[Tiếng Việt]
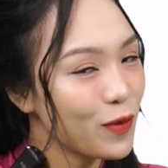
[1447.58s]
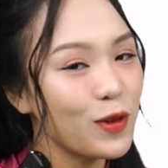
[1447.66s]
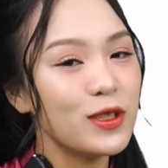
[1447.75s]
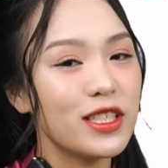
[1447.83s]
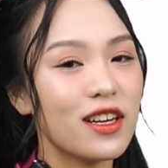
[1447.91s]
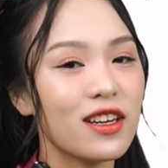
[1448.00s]
Phú
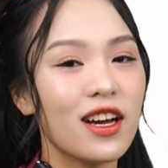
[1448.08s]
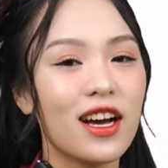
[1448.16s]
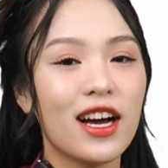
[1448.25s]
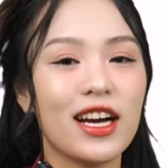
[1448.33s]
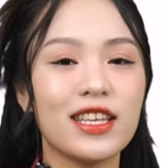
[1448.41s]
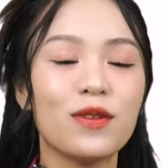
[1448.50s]
Chân.
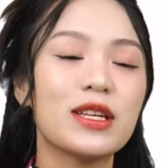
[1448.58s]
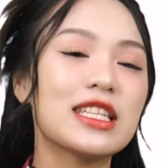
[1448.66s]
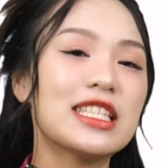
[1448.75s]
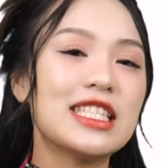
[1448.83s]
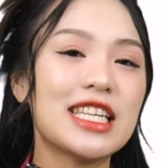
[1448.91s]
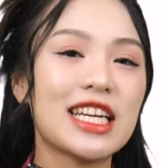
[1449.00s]
Gia Uyên
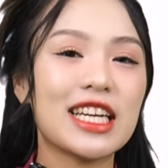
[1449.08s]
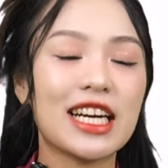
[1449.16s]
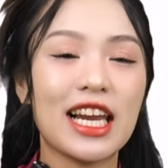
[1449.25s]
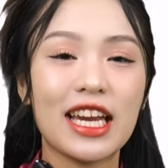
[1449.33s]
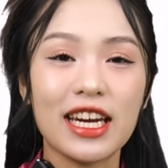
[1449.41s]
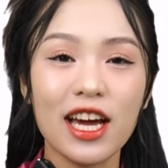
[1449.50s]
tin chắc rằng
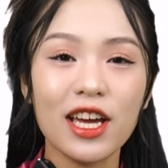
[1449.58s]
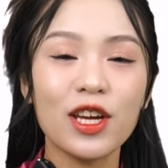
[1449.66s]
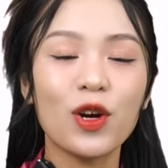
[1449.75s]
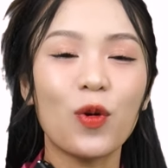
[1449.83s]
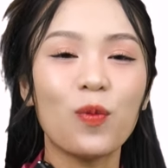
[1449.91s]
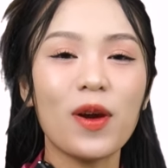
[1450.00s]
là đây
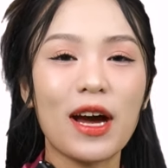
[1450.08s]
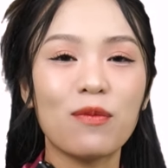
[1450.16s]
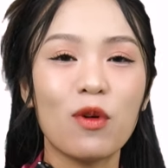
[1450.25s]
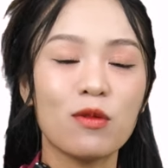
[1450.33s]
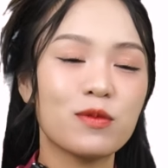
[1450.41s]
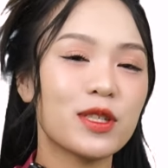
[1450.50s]
cũng là
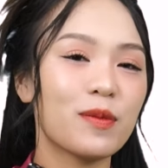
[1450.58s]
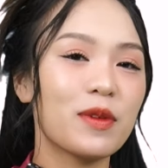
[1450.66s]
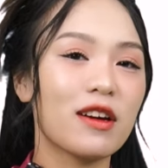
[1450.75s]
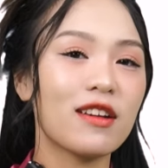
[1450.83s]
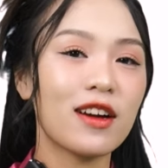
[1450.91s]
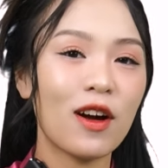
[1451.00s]
một trong
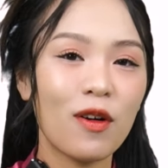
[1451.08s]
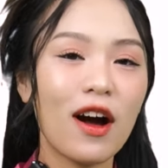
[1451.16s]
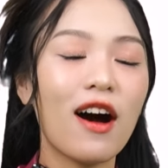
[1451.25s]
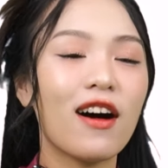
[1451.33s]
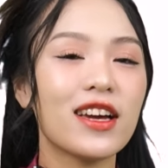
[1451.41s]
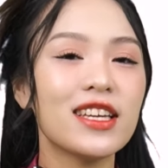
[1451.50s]
những câu
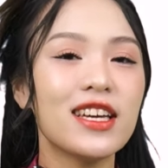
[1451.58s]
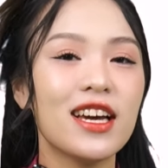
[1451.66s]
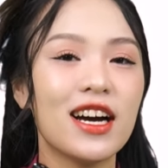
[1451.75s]
hỏi